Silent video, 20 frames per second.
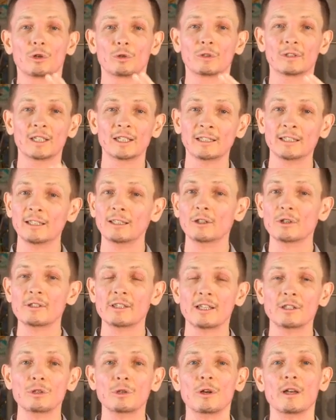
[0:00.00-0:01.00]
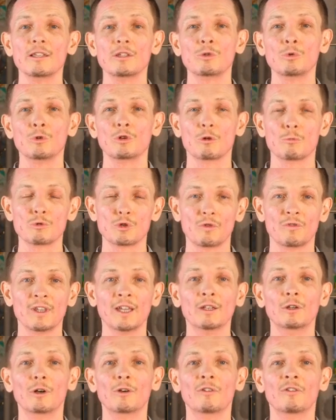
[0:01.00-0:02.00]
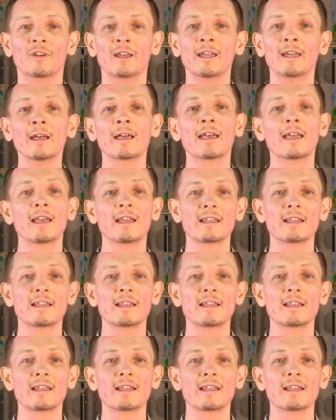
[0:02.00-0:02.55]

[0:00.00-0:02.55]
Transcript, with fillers: Une technique de saturation comme je viens de le faire,